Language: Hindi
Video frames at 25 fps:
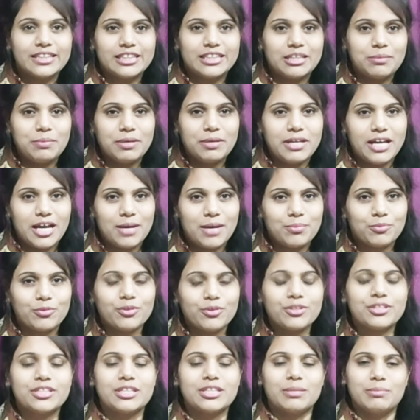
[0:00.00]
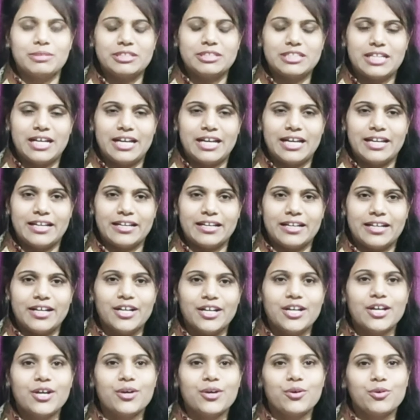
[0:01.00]
तभी आपको समझ आएगा
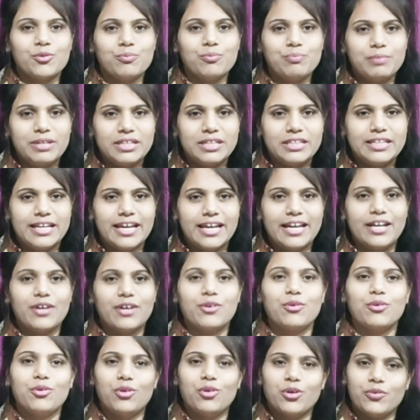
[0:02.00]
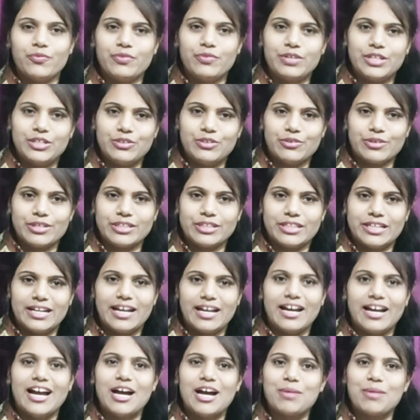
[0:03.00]
उम्मीद है और वीडियो की
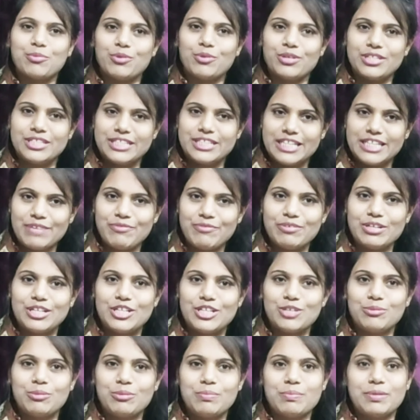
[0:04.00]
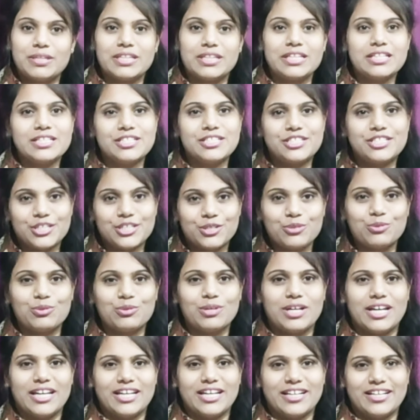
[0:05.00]
तरह आपको ये वीडियो भी पसंद
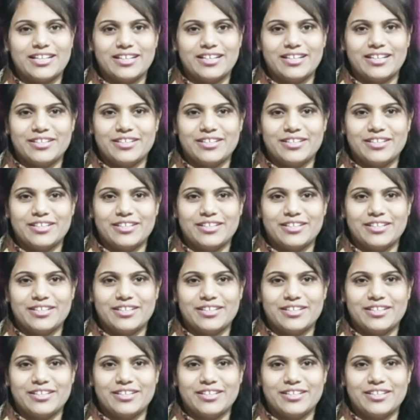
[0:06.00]
जरूर आएगा